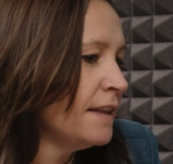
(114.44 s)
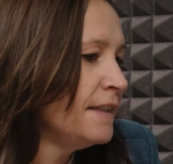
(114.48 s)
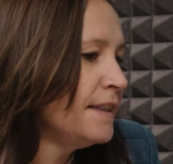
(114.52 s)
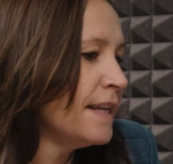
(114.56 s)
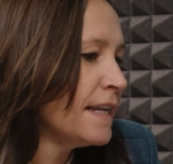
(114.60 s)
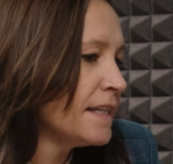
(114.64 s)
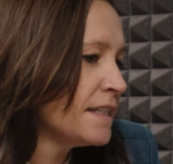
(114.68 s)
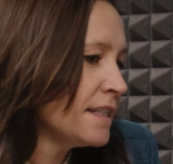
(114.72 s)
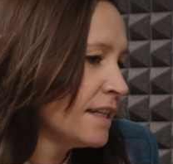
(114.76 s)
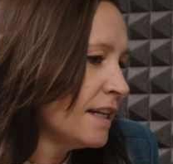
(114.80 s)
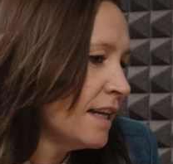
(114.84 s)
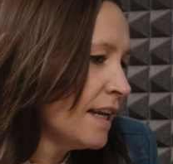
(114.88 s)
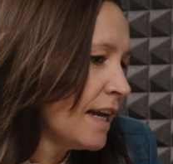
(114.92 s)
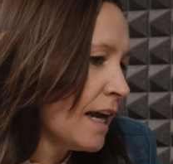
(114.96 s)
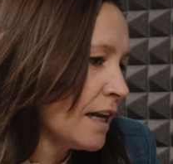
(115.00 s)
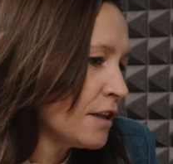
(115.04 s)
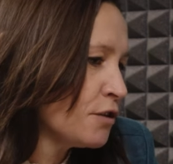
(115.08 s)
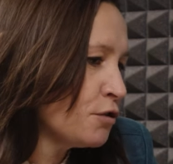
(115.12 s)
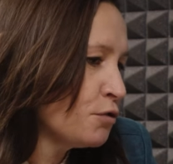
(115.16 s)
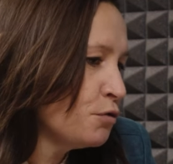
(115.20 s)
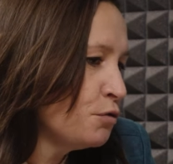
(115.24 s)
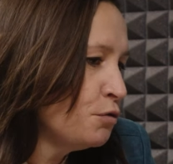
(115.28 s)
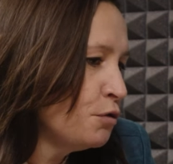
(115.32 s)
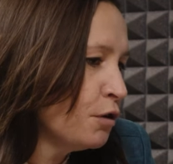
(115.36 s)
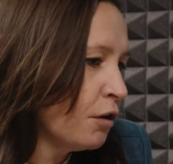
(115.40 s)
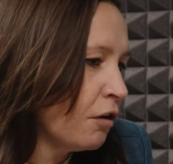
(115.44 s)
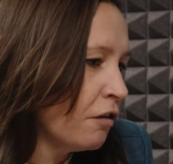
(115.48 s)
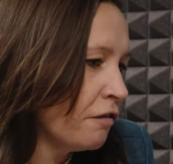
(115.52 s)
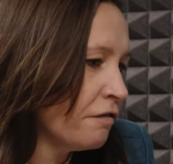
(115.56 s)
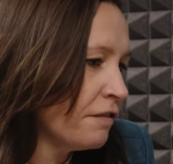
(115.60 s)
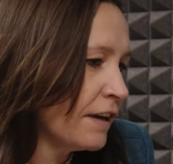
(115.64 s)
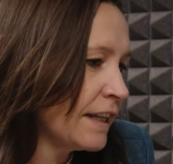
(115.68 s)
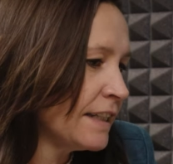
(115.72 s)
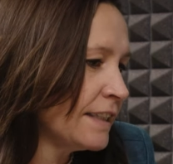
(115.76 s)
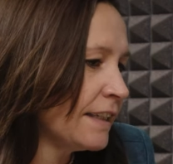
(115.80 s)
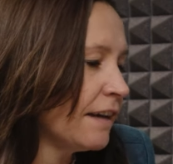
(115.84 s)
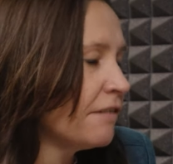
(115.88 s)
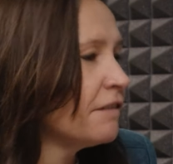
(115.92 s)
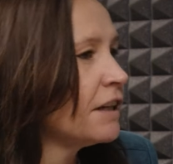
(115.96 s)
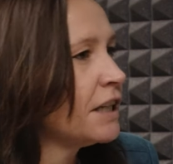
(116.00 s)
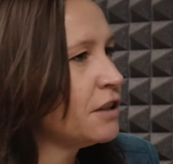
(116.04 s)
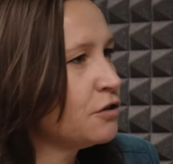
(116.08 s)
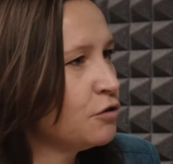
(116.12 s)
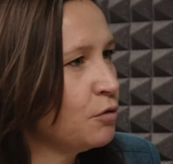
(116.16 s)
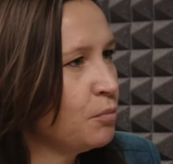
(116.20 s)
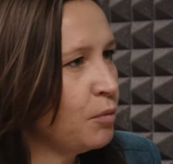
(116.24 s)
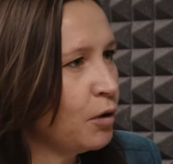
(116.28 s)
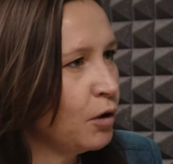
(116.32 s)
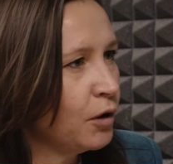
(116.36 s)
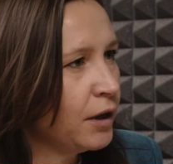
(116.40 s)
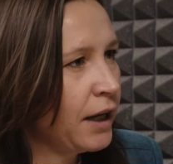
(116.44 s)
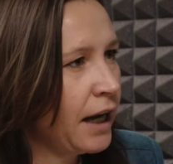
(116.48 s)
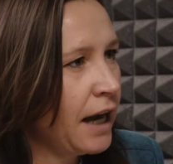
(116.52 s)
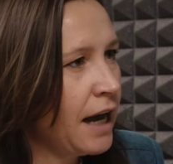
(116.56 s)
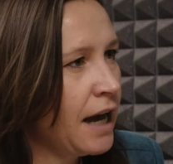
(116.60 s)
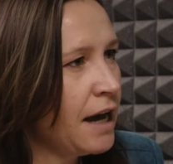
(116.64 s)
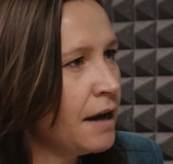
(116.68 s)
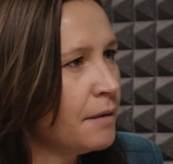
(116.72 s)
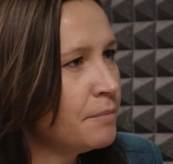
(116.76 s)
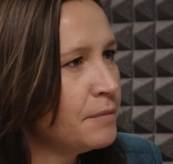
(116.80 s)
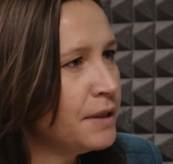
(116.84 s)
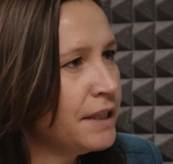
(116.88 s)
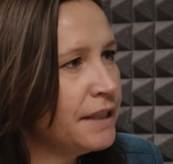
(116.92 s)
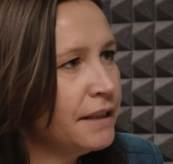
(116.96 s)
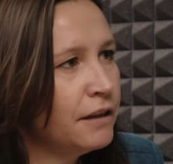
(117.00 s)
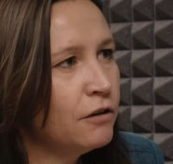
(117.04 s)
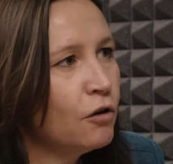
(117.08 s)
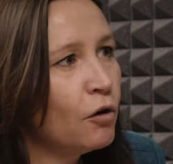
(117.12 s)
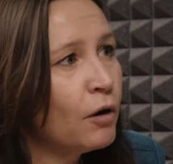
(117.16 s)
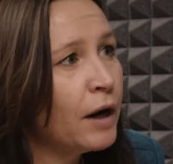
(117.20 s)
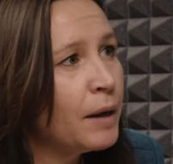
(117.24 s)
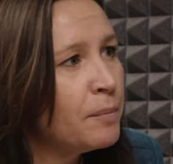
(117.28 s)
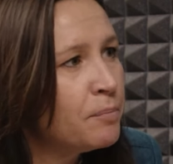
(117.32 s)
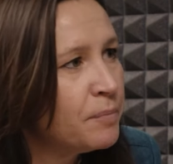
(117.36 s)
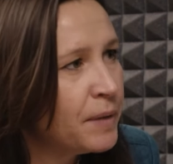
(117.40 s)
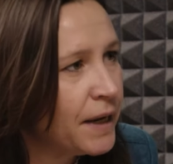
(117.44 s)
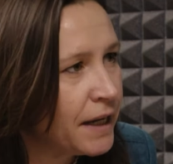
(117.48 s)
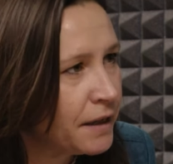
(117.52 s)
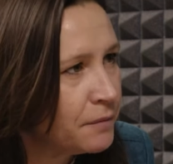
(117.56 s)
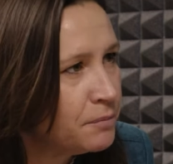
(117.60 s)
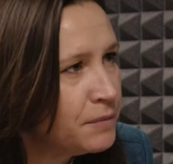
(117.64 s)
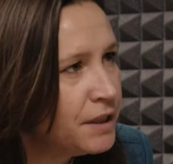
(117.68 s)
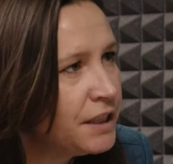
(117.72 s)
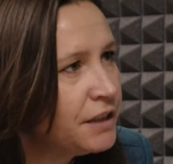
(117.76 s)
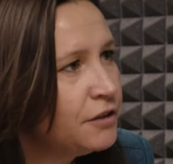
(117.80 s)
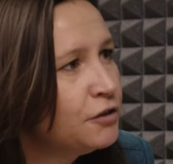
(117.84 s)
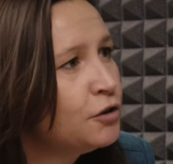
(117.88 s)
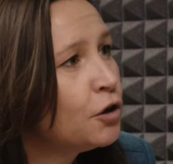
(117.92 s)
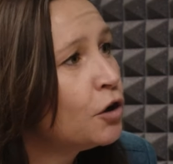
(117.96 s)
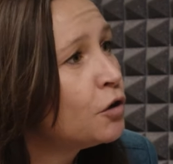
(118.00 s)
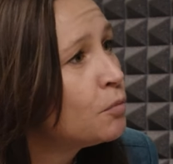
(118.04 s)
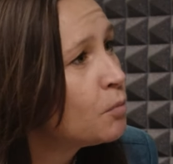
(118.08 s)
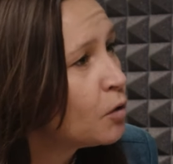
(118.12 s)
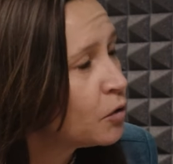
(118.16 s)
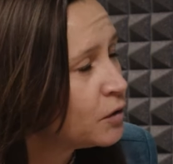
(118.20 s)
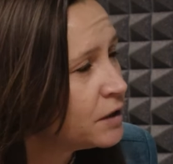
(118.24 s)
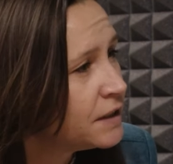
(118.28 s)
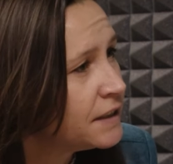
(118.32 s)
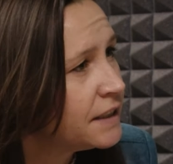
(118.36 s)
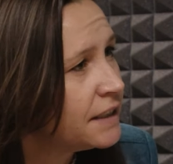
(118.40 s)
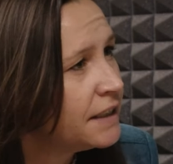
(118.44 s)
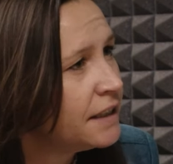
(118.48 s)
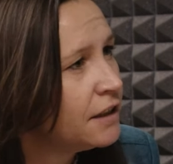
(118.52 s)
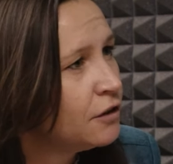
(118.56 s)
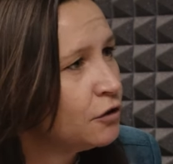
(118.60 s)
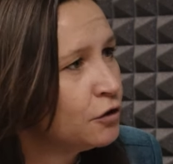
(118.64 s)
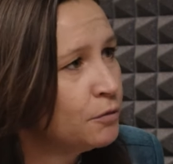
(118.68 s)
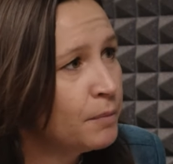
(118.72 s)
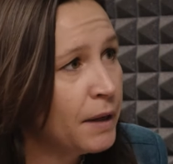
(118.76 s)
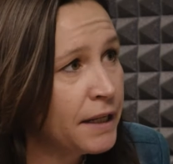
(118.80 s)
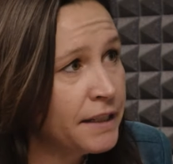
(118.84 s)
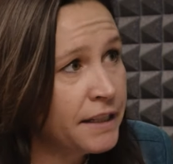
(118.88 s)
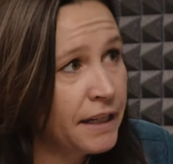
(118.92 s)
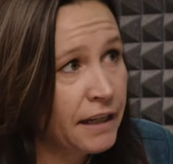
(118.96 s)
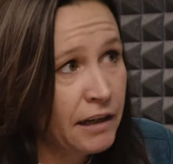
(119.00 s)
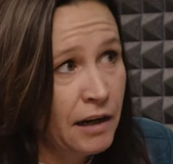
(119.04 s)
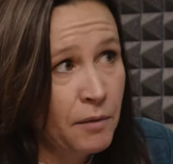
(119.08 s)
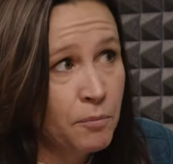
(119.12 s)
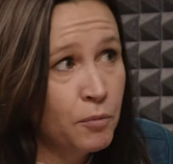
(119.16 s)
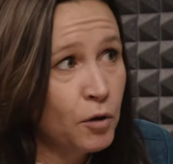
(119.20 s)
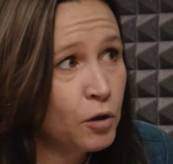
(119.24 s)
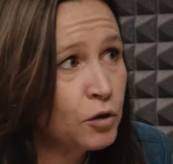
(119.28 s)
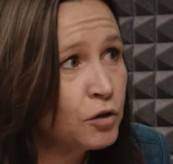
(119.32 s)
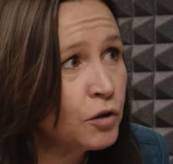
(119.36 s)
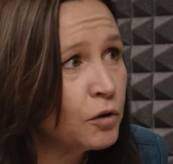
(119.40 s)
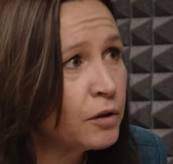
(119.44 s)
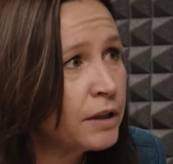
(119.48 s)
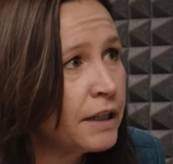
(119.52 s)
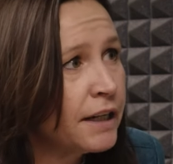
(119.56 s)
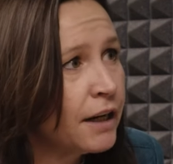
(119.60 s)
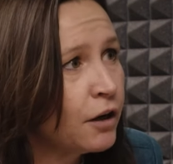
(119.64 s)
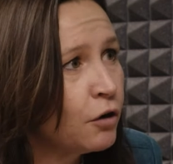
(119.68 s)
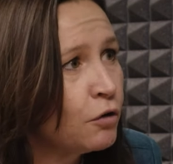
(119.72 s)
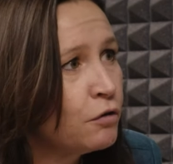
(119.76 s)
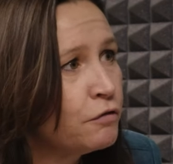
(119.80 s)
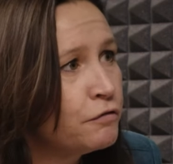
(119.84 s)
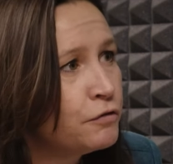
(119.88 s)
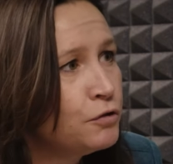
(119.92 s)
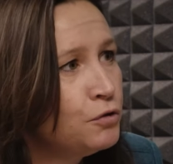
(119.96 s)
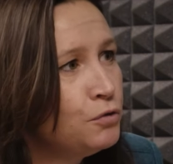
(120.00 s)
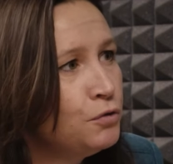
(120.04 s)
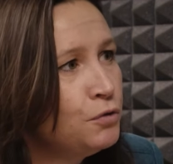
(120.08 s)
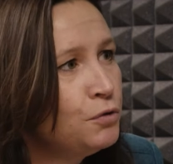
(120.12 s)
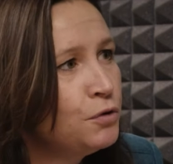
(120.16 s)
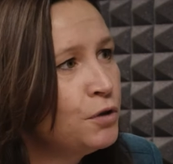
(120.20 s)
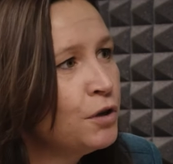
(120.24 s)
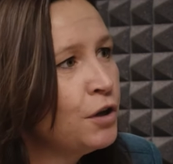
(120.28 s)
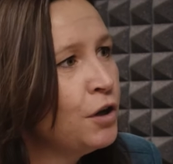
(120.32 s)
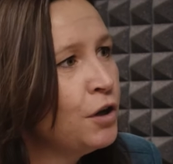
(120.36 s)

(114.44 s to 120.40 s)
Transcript: Nestlé assure en fait qu'avec ce programme, il aurait permis d'augmenter euh, de manière importante les revenus